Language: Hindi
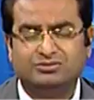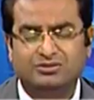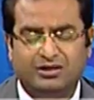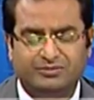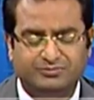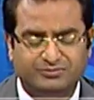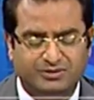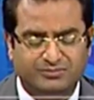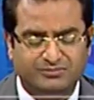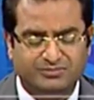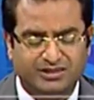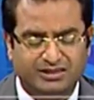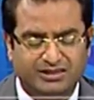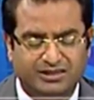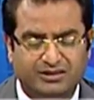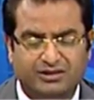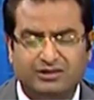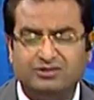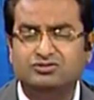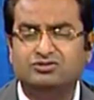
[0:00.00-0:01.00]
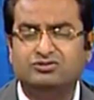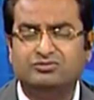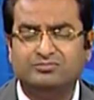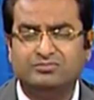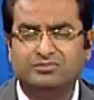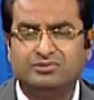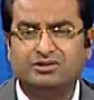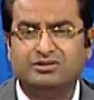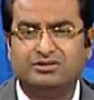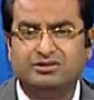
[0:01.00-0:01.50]
जो आप समझें कि
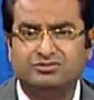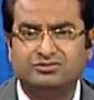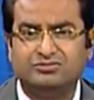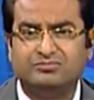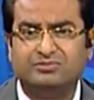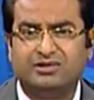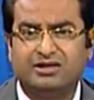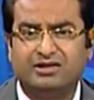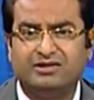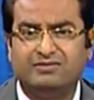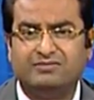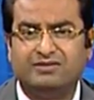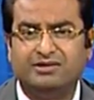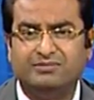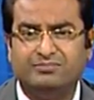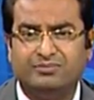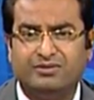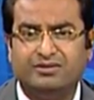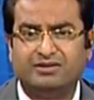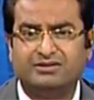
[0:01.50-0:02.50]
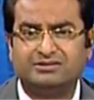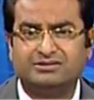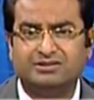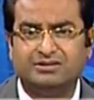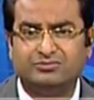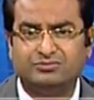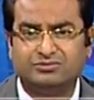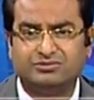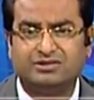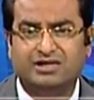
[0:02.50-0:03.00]
कंज्यूम कंज्यूम करने वाली
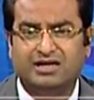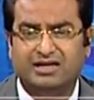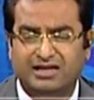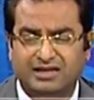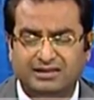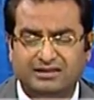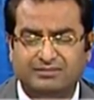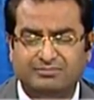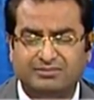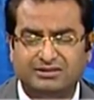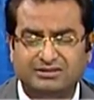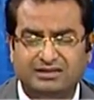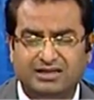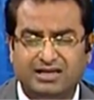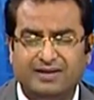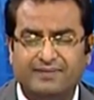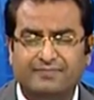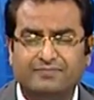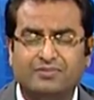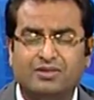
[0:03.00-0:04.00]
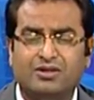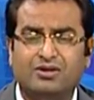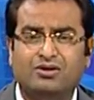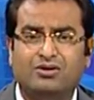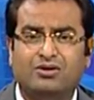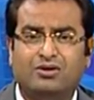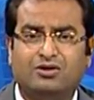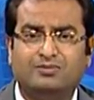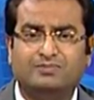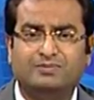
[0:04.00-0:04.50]
प्रोडक्ट्स हैं उसका अलहदा मसला है
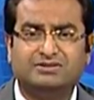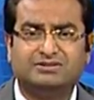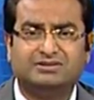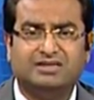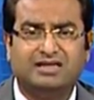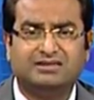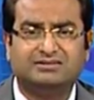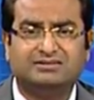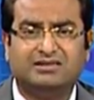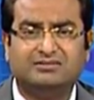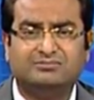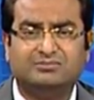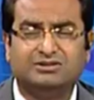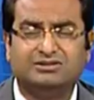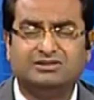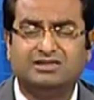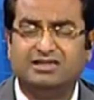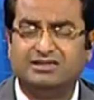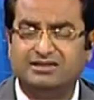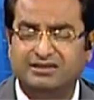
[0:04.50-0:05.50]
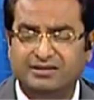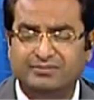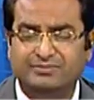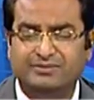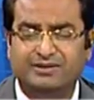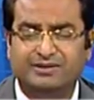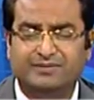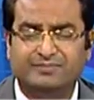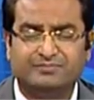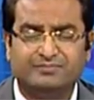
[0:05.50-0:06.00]
और फिर साथ साथ मसला ये
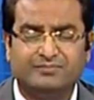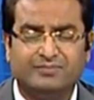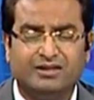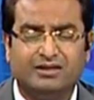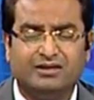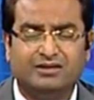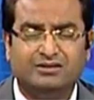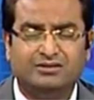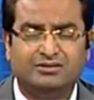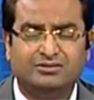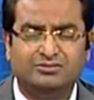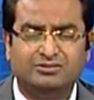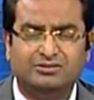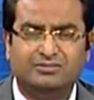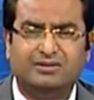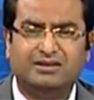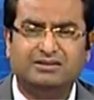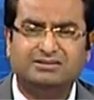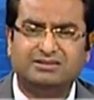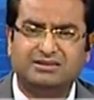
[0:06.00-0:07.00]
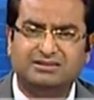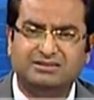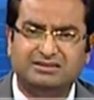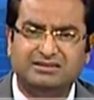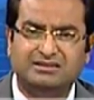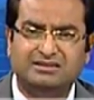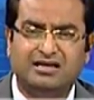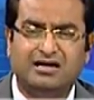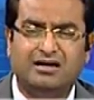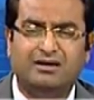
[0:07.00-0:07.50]
भी है तो ये बड़ा
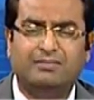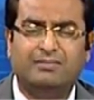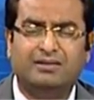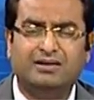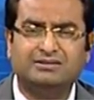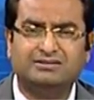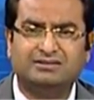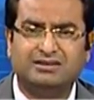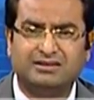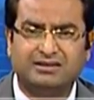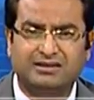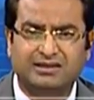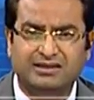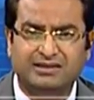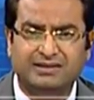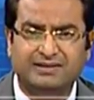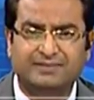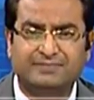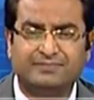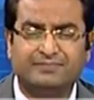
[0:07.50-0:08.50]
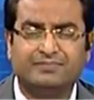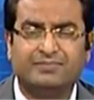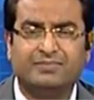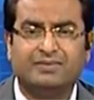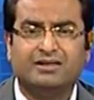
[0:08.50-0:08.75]
संजीदा बड़ा संगीन